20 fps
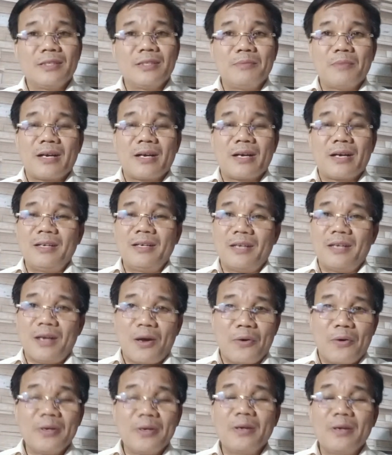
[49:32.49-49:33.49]
nhưng mà cái
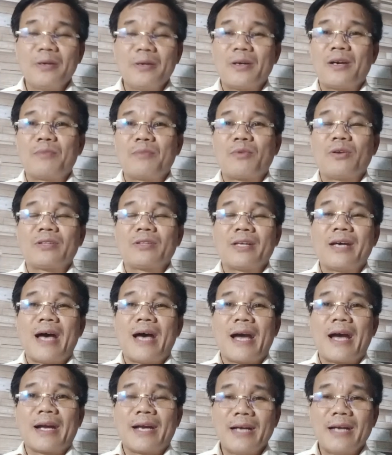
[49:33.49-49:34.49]
lỗi đó nó không có thể
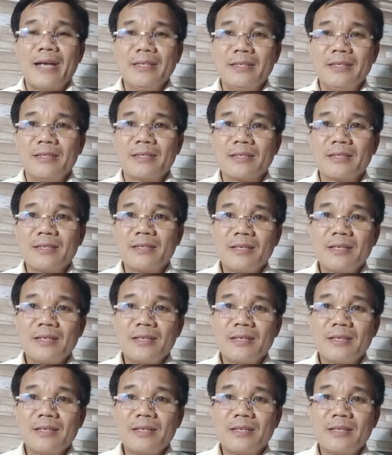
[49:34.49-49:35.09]
hàn gắn được.